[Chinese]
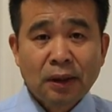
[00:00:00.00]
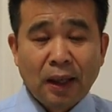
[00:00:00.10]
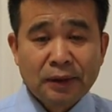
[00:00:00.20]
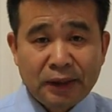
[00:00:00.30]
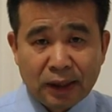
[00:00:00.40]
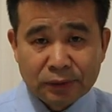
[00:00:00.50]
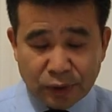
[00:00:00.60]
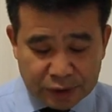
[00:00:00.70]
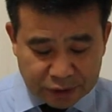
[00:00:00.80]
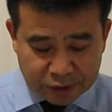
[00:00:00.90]
哎，这个
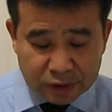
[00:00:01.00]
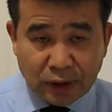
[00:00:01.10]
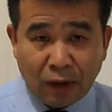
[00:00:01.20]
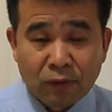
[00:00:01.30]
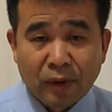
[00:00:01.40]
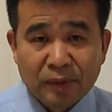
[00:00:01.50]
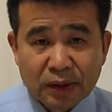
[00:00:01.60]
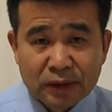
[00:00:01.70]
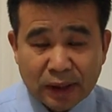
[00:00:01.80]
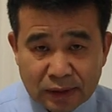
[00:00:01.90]
对指导我们
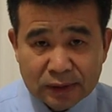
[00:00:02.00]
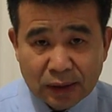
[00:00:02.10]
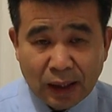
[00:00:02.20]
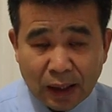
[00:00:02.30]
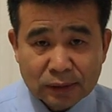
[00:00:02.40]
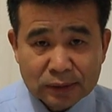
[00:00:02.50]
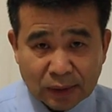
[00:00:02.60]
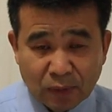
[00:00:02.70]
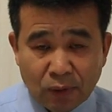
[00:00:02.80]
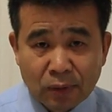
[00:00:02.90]
的人生啊，
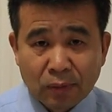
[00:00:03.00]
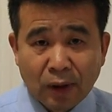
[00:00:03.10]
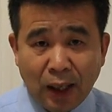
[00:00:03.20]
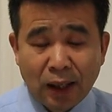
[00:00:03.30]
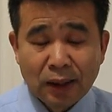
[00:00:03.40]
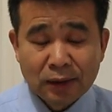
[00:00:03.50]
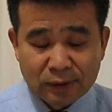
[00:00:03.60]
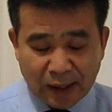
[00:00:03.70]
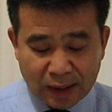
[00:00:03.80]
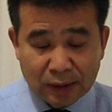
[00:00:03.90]
怎么活
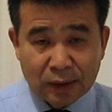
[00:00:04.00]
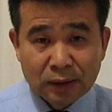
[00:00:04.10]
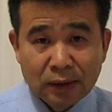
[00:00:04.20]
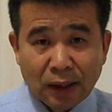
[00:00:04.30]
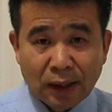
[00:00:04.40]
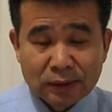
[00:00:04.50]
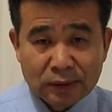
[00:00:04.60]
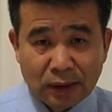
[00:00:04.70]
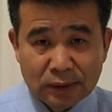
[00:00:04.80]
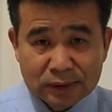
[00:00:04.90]
是吧？
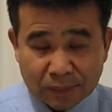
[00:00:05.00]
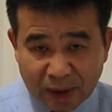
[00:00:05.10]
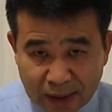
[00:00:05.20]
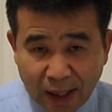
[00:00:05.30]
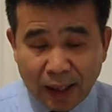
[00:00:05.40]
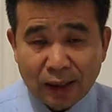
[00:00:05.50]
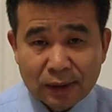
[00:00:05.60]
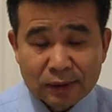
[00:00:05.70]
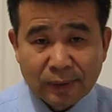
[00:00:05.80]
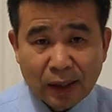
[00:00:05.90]
啊，怎么干
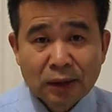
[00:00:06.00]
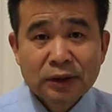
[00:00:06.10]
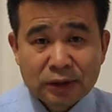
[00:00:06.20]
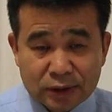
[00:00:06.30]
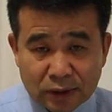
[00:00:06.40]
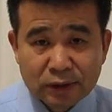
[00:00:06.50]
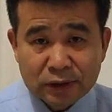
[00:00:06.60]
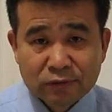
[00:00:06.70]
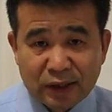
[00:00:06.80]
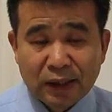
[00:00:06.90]
是吧？行
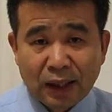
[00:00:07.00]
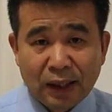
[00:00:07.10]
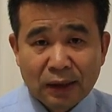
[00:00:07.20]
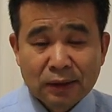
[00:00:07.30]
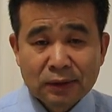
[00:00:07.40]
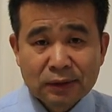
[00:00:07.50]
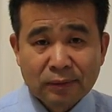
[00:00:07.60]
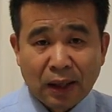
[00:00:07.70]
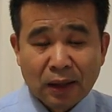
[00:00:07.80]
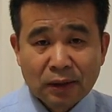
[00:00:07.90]
事为人
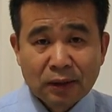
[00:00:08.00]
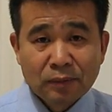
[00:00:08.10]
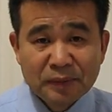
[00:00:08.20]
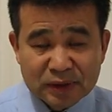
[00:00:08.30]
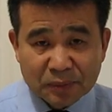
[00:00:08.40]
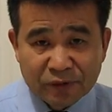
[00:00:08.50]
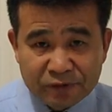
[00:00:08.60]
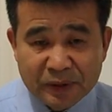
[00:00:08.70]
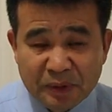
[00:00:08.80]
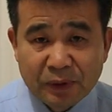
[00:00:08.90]
是吧？我们怎么
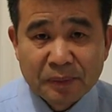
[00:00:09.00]
分配